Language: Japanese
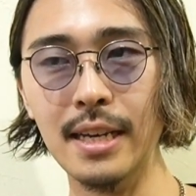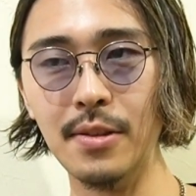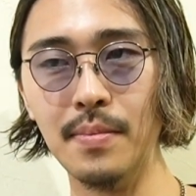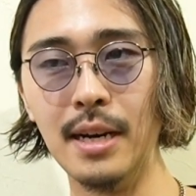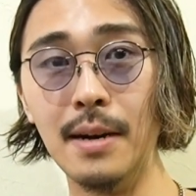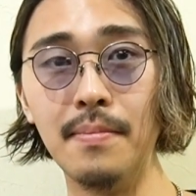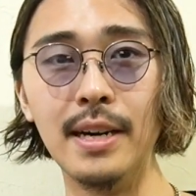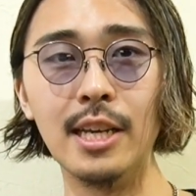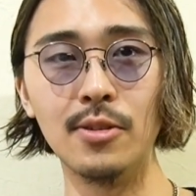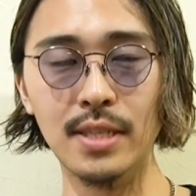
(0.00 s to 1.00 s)
えっ、ー、とまあ販
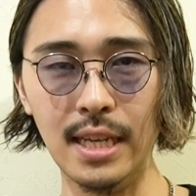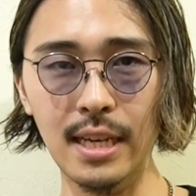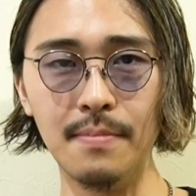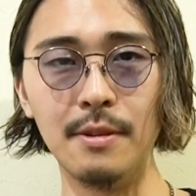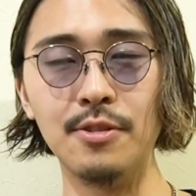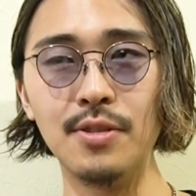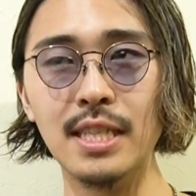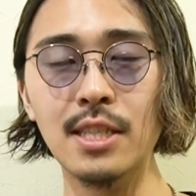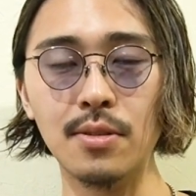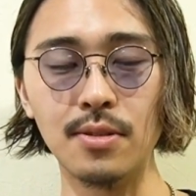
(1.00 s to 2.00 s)
売員として、まあ、普通に
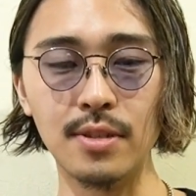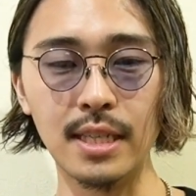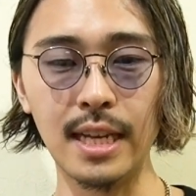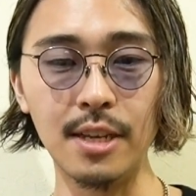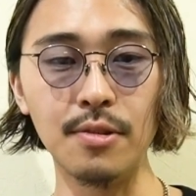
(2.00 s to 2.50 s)
新卒として採